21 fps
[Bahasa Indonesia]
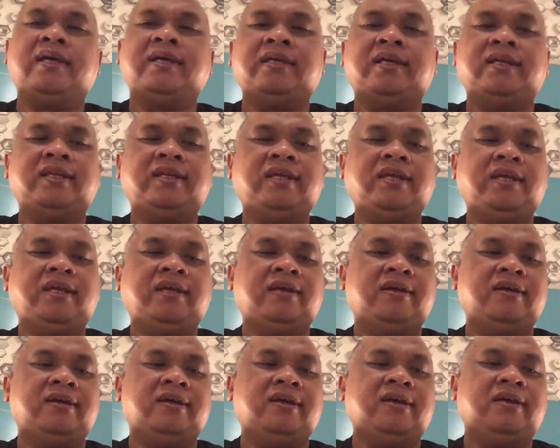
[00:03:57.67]
Jadi
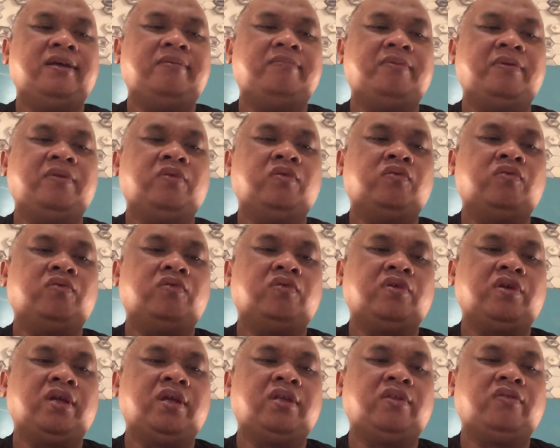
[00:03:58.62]

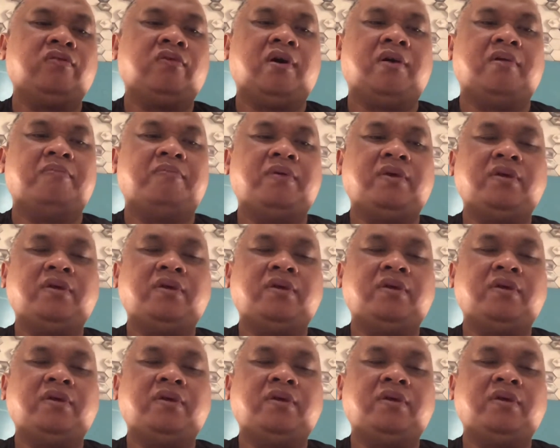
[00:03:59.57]
pendukungnya itu apa